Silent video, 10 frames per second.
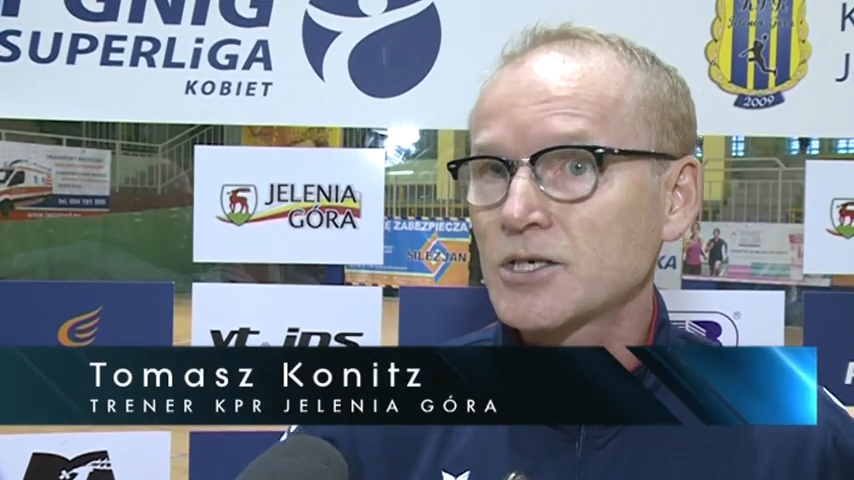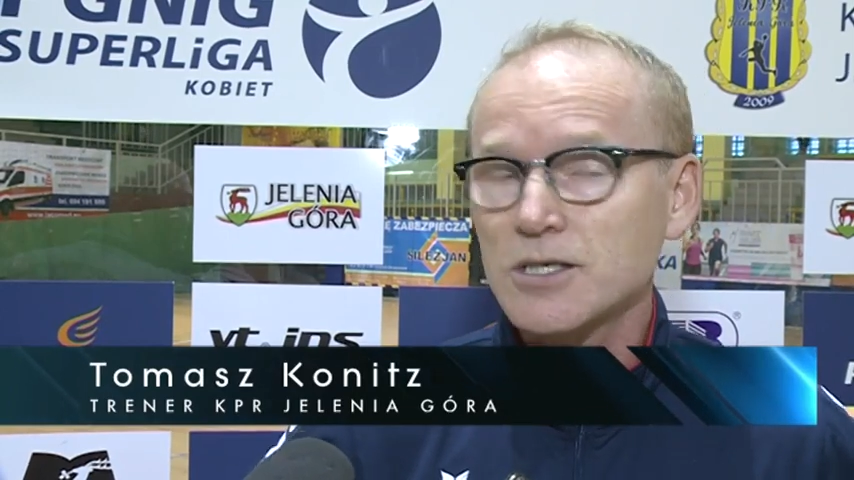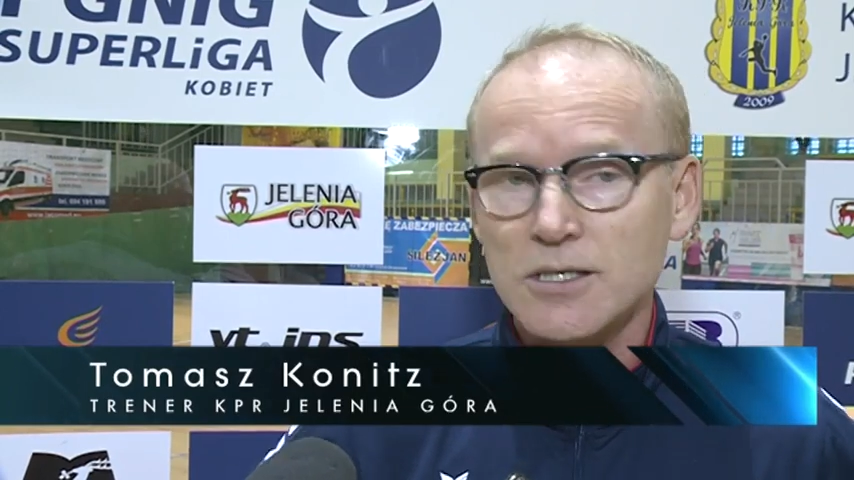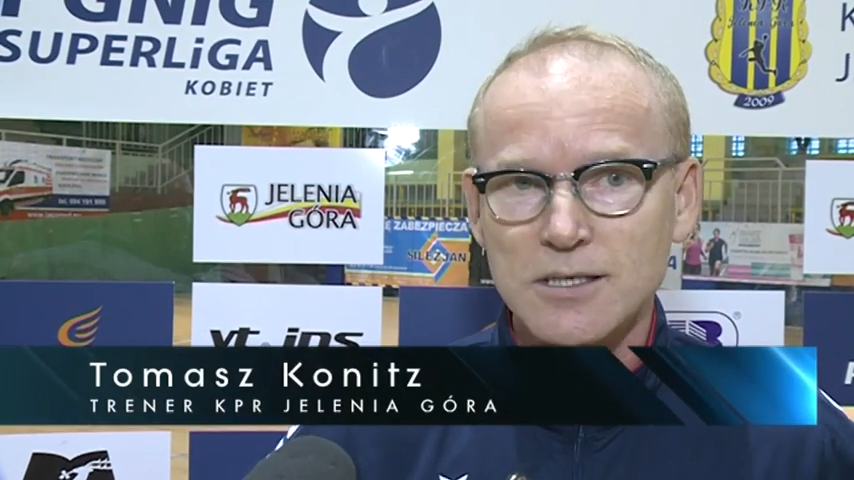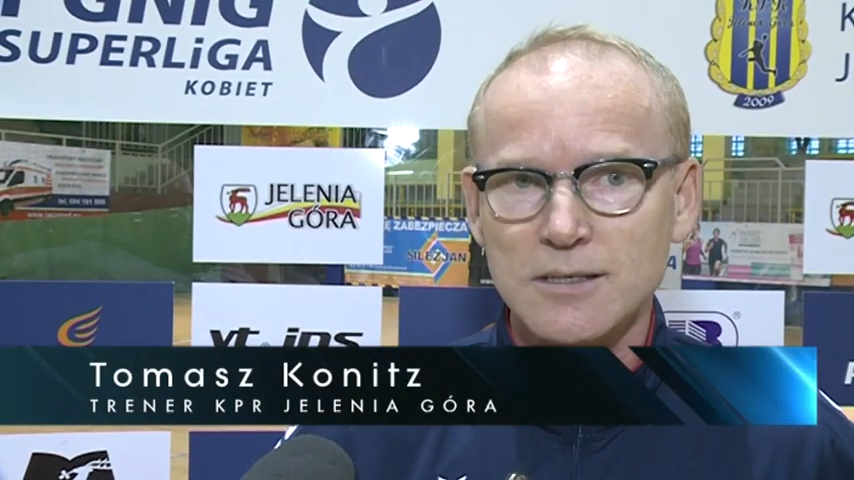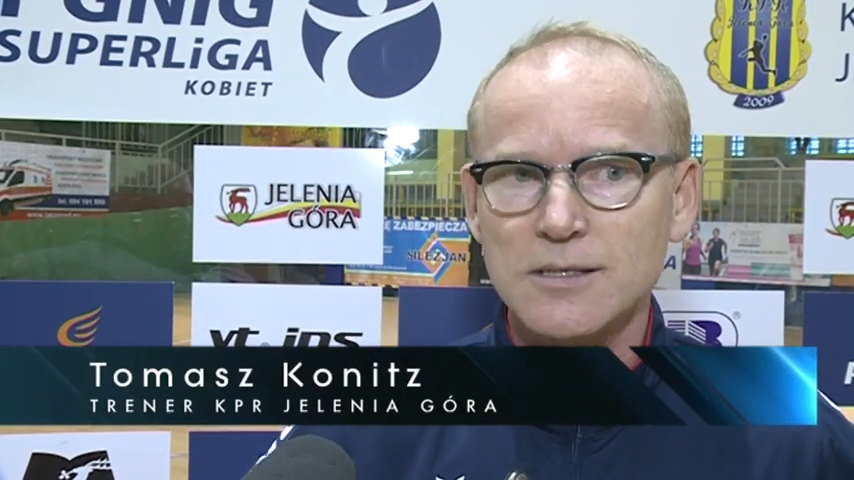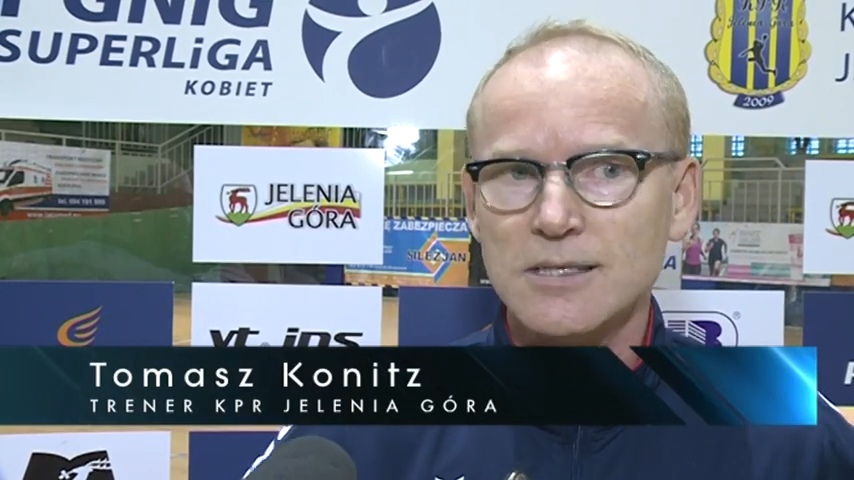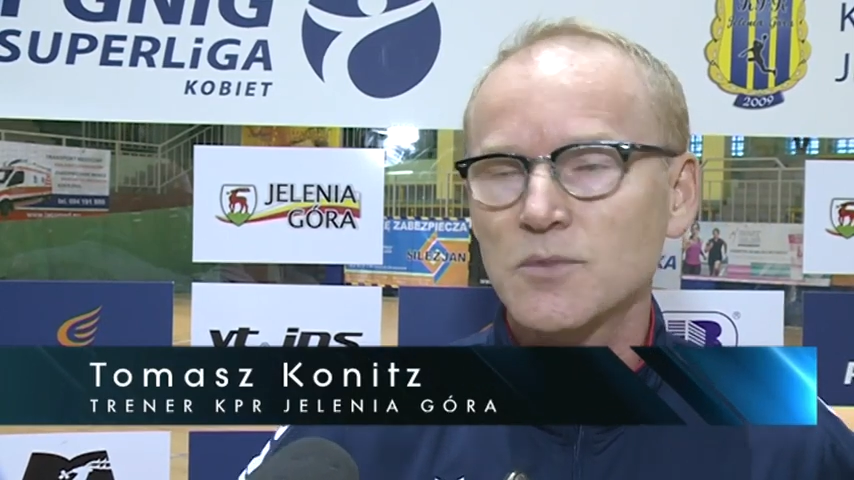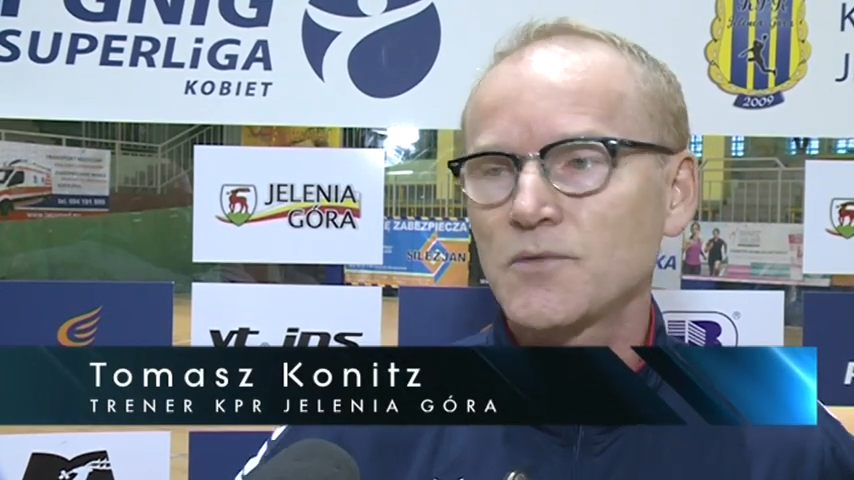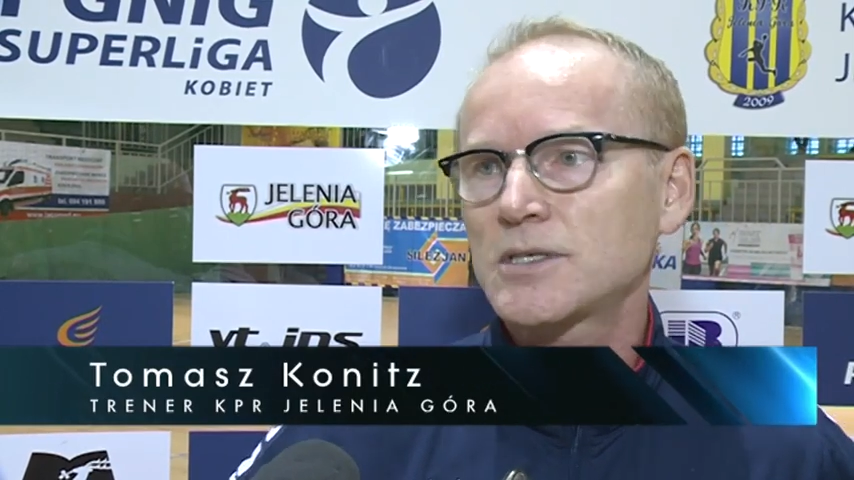Cieszę się
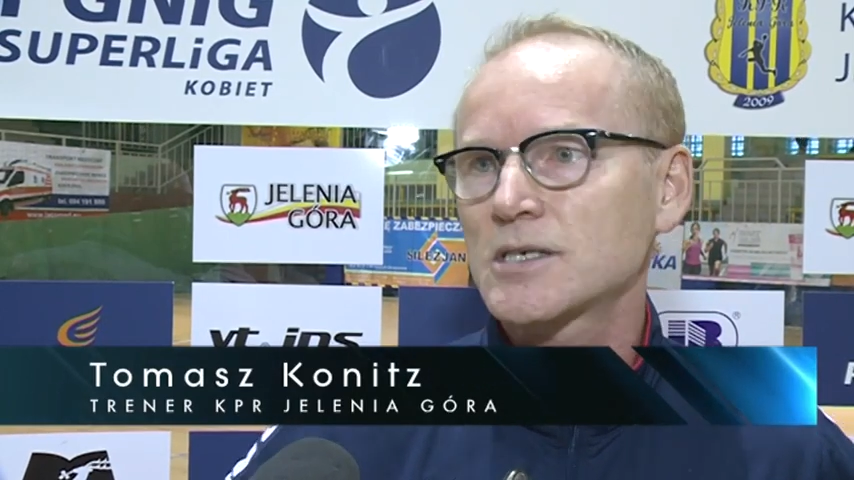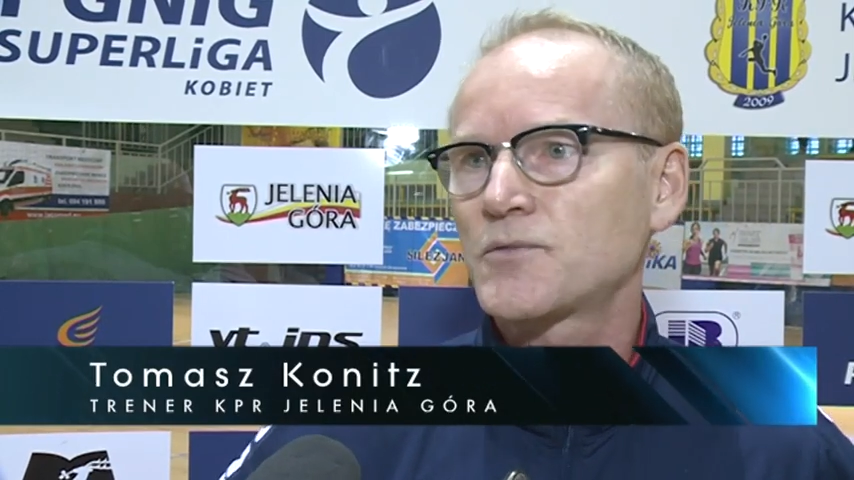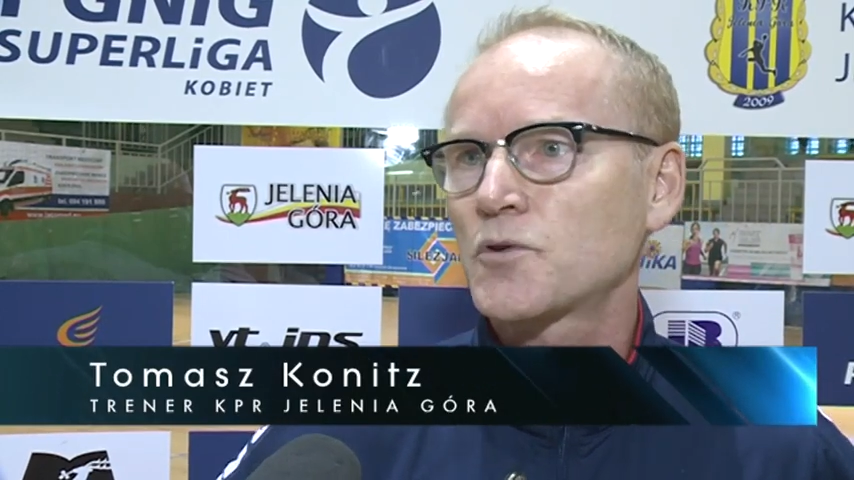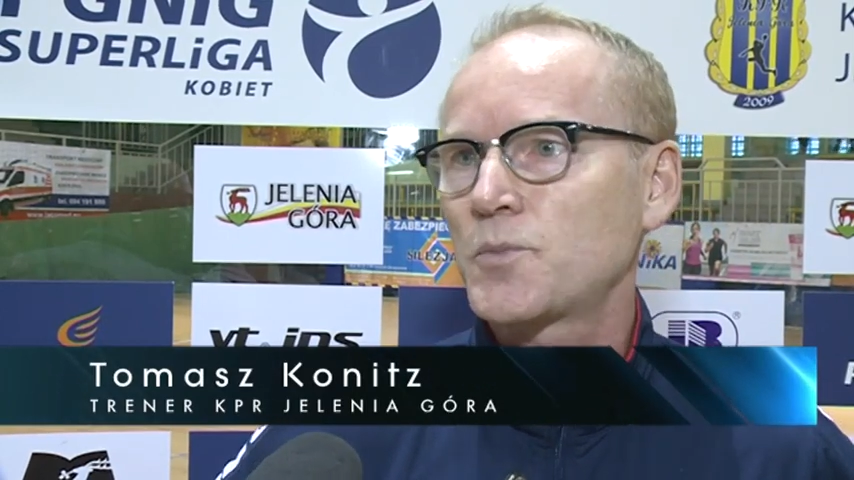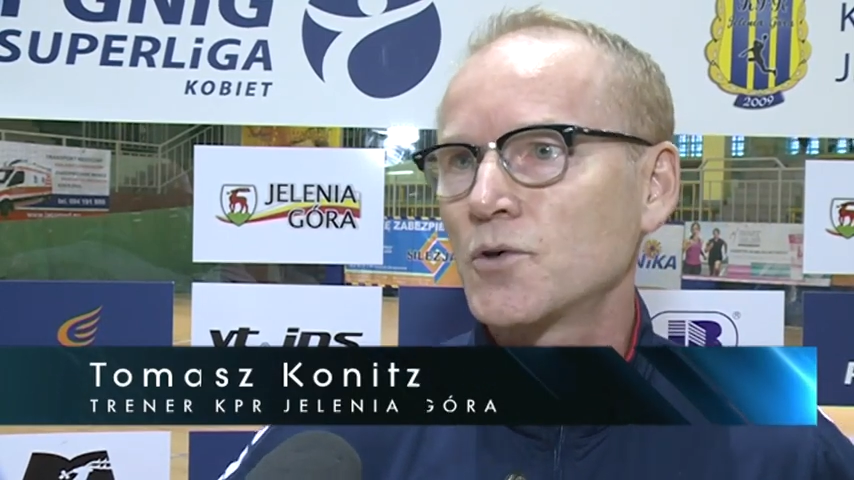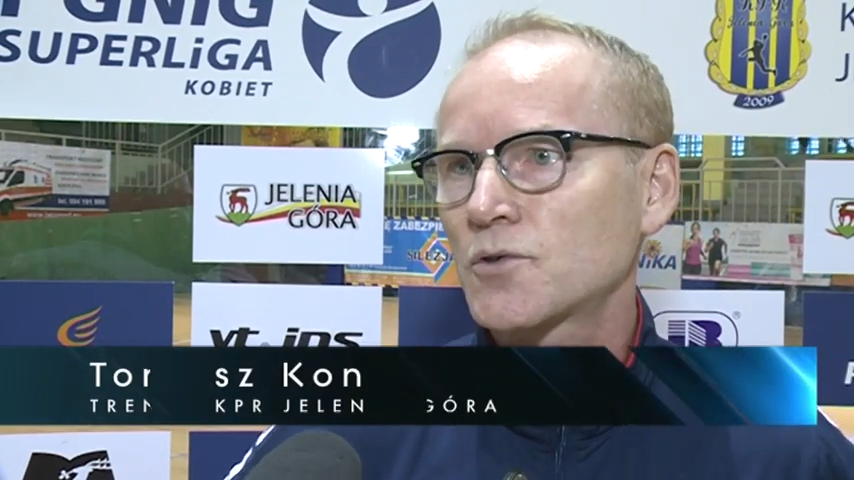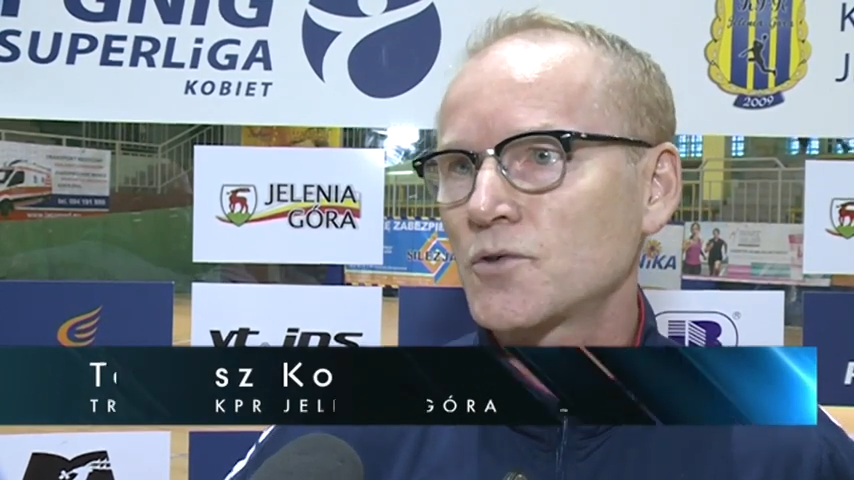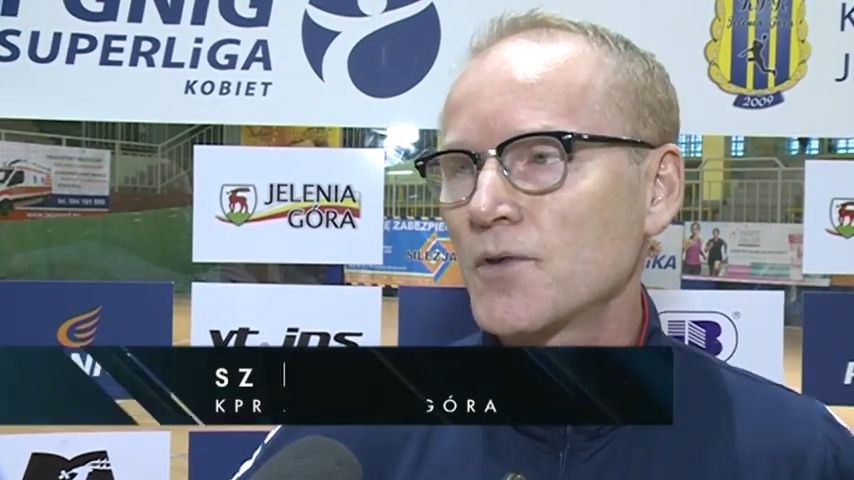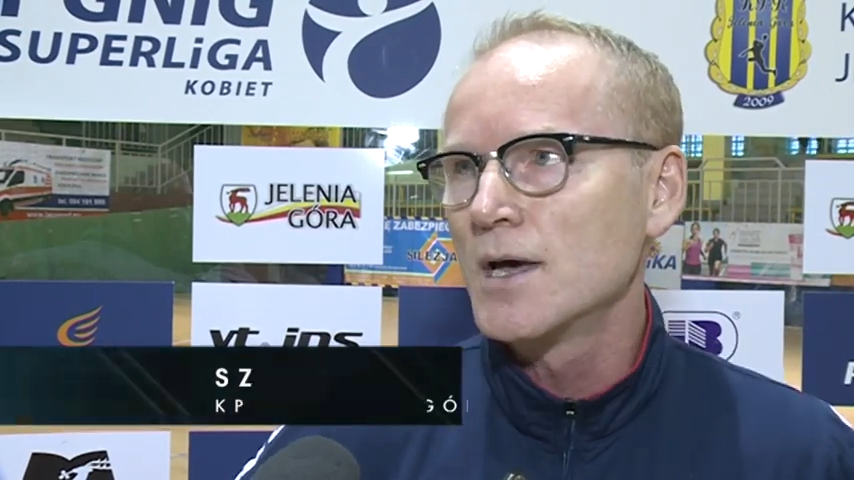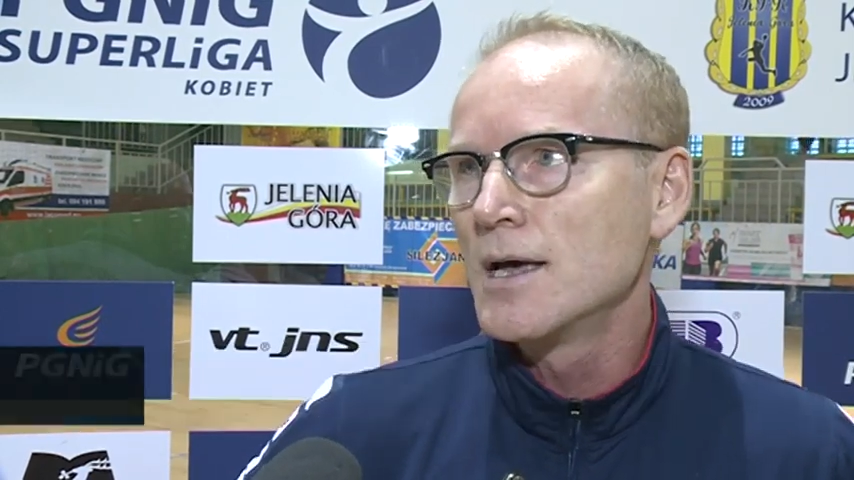niesamowicie z dwóch
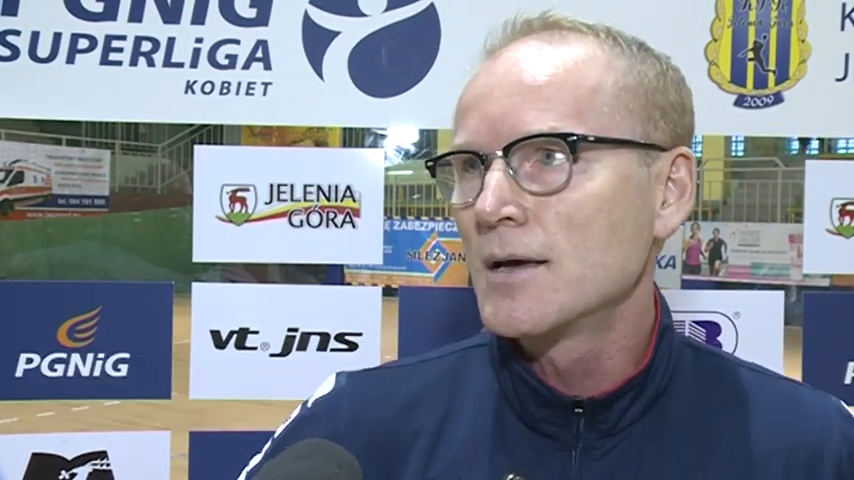punktów,